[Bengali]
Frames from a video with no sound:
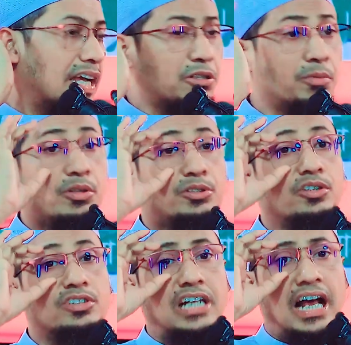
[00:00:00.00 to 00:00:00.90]
এত বড়
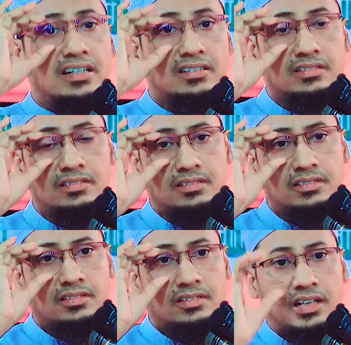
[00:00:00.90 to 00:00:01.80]
সংসার
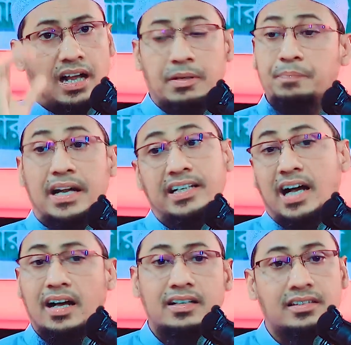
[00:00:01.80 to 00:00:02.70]
আমি পারি
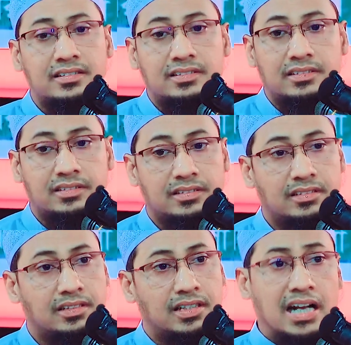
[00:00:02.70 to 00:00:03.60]
না
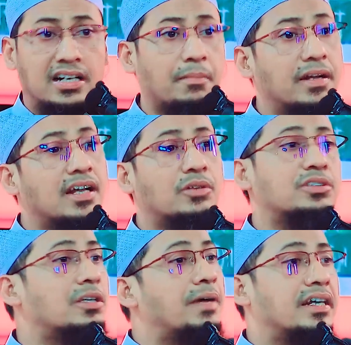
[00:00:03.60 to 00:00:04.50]
রান্না বান্না
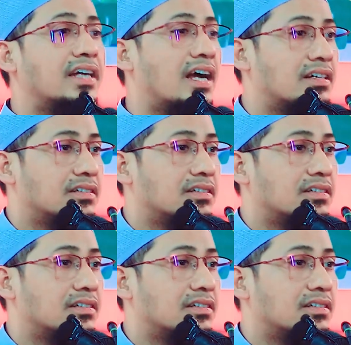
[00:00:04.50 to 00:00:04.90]
করতে পারি না